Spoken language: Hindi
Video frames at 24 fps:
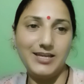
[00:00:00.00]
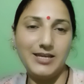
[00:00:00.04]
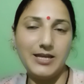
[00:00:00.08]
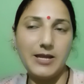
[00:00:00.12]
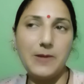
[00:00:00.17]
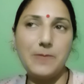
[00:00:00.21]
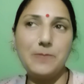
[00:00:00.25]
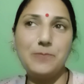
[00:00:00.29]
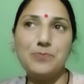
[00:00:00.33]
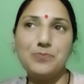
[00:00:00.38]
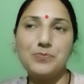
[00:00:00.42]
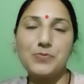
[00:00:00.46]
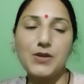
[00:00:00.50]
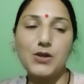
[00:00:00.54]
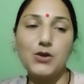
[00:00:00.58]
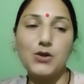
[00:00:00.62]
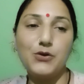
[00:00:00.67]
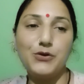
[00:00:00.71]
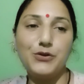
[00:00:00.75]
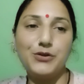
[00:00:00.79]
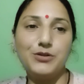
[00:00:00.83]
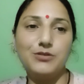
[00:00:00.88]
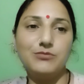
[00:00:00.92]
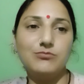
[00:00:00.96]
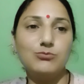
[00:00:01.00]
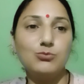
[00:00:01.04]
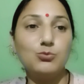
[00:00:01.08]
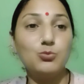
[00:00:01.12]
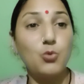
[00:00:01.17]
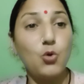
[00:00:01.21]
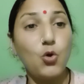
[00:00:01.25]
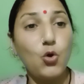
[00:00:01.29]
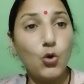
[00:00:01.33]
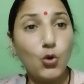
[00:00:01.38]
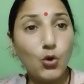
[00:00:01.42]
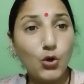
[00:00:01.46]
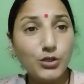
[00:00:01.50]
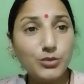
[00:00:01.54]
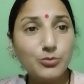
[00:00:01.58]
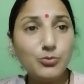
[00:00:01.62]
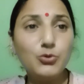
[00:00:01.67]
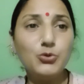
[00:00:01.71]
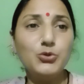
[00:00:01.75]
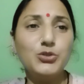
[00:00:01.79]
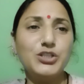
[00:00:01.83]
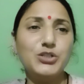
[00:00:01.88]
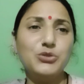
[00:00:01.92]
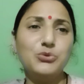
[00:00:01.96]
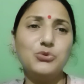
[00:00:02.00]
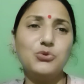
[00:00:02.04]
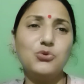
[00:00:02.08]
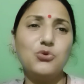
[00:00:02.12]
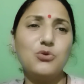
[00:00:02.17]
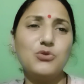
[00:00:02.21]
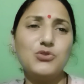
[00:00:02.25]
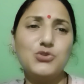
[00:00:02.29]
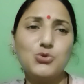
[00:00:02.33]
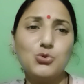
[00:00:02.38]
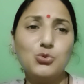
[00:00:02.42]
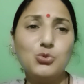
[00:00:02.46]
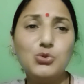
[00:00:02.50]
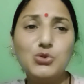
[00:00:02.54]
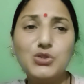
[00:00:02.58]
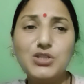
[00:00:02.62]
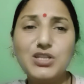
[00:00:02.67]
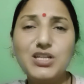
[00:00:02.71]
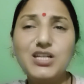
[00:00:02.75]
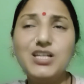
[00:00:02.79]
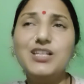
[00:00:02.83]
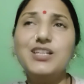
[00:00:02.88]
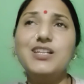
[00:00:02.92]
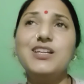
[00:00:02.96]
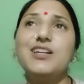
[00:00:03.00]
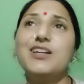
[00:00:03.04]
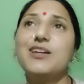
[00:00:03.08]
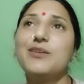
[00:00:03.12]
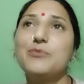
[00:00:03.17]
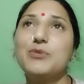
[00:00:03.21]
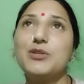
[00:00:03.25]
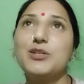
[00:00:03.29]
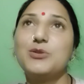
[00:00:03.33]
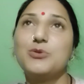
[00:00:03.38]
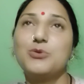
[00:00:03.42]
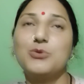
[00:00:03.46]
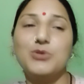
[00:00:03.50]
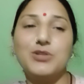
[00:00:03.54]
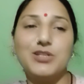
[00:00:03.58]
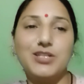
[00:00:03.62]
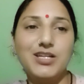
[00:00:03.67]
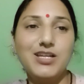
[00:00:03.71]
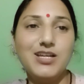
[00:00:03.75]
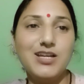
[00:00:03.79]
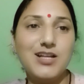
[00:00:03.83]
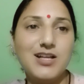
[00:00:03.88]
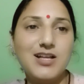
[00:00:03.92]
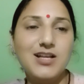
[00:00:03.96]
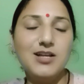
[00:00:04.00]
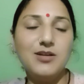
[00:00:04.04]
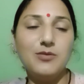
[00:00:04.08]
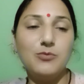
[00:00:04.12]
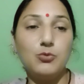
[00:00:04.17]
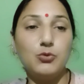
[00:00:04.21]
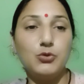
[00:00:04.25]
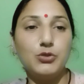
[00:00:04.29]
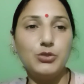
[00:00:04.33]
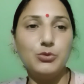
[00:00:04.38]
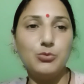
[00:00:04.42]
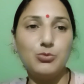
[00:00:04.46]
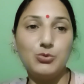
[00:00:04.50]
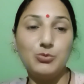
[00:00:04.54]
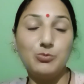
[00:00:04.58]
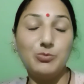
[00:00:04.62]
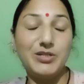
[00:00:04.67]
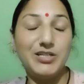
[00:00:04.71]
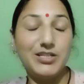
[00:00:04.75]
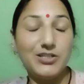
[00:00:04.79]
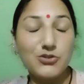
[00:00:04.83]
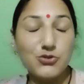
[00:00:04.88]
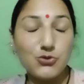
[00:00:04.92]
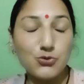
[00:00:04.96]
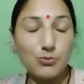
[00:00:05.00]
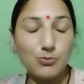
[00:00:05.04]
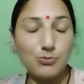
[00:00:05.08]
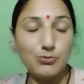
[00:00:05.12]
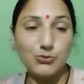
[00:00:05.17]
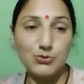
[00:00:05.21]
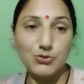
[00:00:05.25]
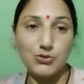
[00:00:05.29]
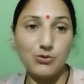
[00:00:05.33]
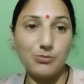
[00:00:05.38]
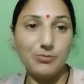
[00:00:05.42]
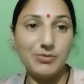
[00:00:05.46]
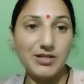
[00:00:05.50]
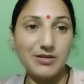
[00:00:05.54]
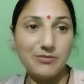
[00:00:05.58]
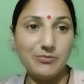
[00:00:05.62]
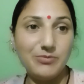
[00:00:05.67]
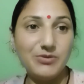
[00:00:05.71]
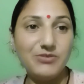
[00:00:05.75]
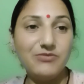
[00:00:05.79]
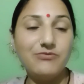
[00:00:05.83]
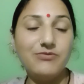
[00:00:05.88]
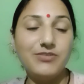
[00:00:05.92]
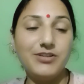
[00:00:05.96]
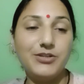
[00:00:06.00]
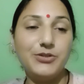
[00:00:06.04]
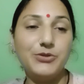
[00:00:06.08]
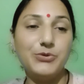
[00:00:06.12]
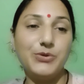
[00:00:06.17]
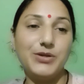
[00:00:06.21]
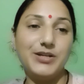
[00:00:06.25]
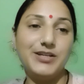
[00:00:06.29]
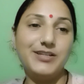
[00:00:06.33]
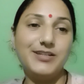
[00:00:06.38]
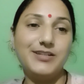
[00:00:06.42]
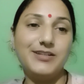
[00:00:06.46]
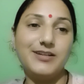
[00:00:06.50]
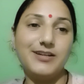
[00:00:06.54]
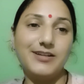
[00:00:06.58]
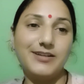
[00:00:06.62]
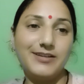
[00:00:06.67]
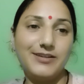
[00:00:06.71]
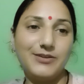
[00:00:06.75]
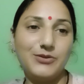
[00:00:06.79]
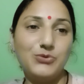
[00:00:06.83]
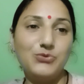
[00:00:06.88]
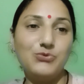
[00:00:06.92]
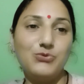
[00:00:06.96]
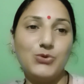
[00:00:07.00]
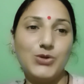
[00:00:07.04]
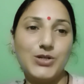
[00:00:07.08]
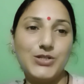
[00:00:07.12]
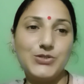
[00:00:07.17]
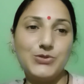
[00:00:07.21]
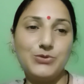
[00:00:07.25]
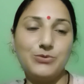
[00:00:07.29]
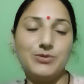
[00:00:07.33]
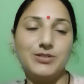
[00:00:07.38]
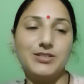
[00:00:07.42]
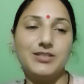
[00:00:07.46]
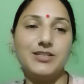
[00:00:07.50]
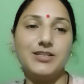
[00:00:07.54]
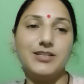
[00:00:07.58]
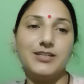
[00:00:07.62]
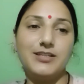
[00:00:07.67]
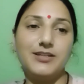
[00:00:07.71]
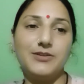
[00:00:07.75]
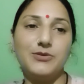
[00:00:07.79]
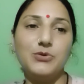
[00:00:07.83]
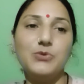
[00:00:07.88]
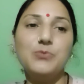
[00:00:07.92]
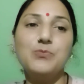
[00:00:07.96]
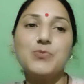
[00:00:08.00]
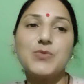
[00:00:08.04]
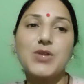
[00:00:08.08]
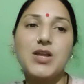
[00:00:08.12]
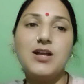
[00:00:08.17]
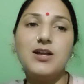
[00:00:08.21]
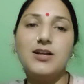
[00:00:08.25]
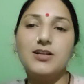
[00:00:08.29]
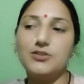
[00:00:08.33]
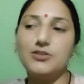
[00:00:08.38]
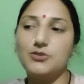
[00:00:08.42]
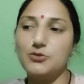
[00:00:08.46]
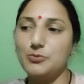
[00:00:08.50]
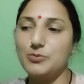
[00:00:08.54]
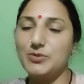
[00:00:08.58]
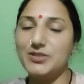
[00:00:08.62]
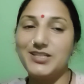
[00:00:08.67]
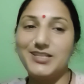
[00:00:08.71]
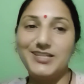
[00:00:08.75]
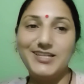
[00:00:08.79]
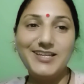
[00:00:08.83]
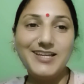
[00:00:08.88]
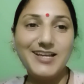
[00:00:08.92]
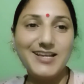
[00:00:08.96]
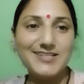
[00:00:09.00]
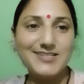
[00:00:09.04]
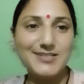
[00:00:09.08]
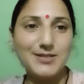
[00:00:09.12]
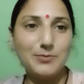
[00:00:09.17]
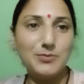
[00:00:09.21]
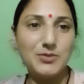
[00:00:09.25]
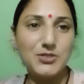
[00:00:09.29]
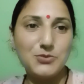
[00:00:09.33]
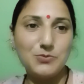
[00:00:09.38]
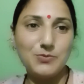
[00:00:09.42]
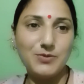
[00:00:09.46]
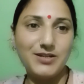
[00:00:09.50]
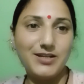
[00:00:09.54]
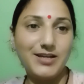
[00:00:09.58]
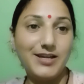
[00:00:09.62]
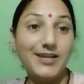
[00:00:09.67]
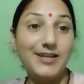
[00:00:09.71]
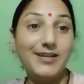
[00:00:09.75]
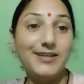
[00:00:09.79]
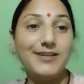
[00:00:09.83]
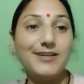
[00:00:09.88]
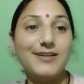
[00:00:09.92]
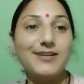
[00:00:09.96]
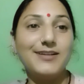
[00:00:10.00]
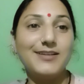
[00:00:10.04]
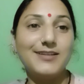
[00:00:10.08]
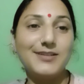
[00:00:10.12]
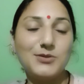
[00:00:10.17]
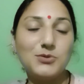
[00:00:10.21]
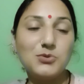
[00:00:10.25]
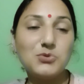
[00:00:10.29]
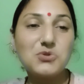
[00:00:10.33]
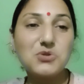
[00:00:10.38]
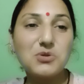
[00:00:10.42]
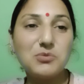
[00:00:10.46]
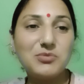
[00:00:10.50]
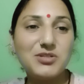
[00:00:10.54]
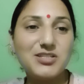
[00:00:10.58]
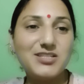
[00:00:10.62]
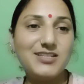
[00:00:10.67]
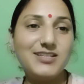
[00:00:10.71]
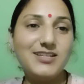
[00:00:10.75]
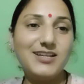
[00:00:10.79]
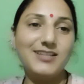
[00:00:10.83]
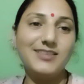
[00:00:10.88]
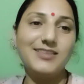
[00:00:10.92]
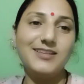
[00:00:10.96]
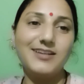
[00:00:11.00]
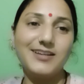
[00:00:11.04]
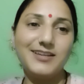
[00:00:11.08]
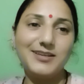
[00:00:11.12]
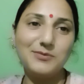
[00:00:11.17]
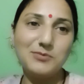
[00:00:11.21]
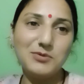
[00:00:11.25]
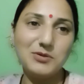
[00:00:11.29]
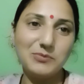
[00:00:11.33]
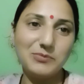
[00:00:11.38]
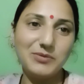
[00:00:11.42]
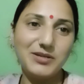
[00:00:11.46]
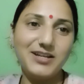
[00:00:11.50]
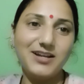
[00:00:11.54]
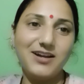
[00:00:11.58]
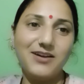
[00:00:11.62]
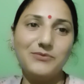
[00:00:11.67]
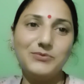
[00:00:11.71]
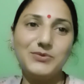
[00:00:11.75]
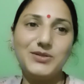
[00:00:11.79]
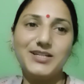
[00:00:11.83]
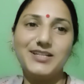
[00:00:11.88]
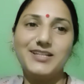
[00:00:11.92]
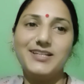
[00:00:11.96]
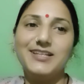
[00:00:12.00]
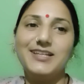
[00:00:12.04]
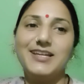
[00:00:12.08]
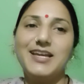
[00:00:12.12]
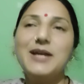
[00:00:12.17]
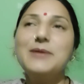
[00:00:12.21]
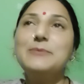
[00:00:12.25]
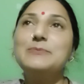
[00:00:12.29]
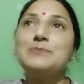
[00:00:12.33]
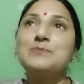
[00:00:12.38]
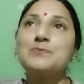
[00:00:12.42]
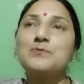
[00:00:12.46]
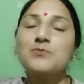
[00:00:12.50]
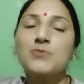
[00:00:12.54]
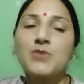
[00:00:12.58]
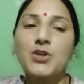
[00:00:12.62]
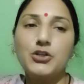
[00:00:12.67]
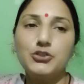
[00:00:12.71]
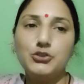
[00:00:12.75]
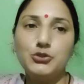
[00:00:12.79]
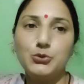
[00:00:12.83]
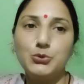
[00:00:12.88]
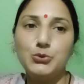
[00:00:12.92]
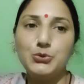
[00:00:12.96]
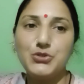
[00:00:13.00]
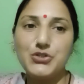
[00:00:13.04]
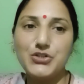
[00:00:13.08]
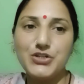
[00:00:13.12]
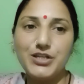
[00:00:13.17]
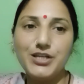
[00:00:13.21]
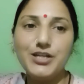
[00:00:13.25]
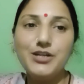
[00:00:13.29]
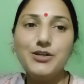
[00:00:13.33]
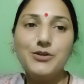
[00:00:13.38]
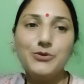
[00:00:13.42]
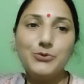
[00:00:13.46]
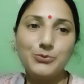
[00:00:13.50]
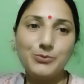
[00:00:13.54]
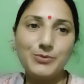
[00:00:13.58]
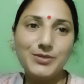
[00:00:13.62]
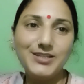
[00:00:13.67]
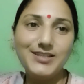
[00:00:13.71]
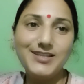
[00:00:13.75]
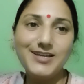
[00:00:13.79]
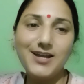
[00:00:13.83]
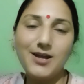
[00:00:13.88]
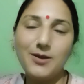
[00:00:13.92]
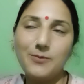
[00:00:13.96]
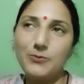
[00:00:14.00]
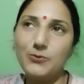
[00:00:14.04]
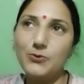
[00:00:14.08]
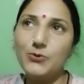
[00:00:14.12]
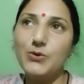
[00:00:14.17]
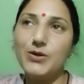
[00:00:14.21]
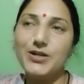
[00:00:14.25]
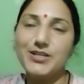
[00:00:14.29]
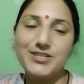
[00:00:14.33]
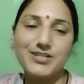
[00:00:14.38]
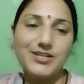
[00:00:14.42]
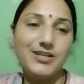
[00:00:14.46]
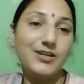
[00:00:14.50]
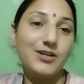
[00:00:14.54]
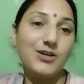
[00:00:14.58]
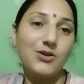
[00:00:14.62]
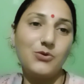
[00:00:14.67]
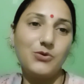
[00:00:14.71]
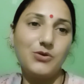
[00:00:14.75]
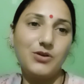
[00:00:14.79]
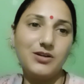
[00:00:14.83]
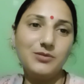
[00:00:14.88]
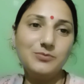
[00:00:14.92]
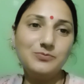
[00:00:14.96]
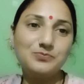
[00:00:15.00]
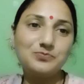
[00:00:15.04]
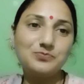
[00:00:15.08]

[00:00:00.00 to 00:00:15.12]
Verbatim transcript: ये और बहुत बोलती हूँ उनको सुनते ही नहीं है बिल्कुल नहीं बोलती हूँ बेटा चुप हो जाओ मैं अभी वीडियो एडिट कर रही हूँ वॉइस ओवर दे रही हूँ तो पता नहीं कैसा बचपन आया इनका कि इनको समझ ही नहीं आता कि मम्मी काम कर रही है तो चलिए उम्मीद है आपको अच्छा लगा होगा